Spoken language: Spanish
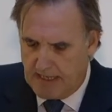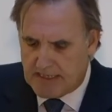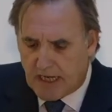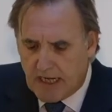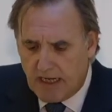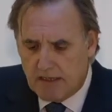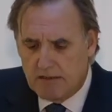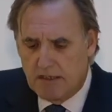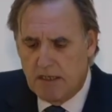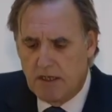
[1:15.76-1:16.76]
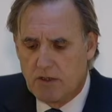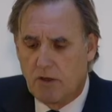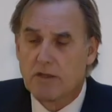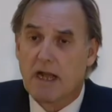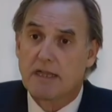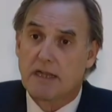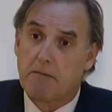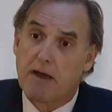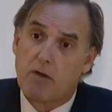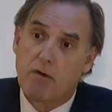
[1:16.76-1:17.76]
Es aquí donde el
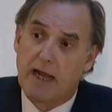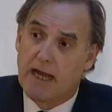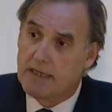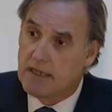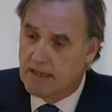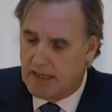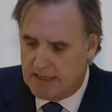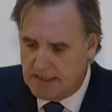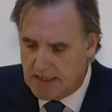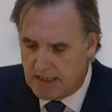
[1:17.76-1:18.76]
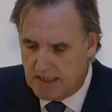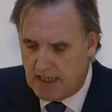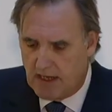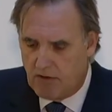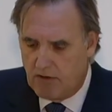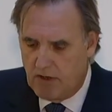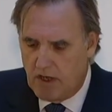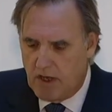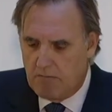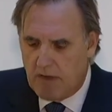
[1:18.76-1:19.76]
trabajo en la Catedral de Santiago
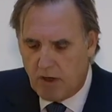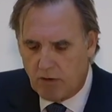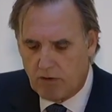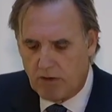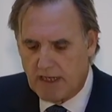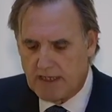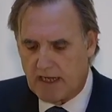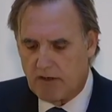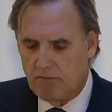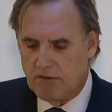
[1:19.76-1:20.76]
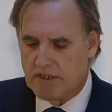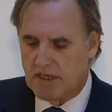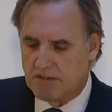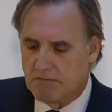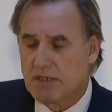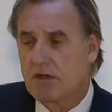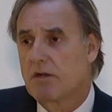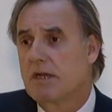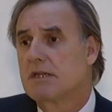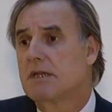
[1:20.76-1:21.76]
mejor conecta con nuestras
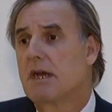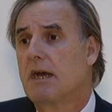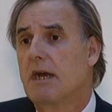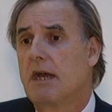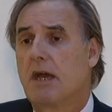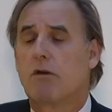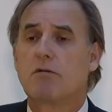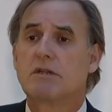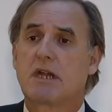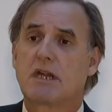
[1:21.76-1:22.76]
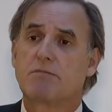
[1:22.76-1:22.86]
misiones y con nuestras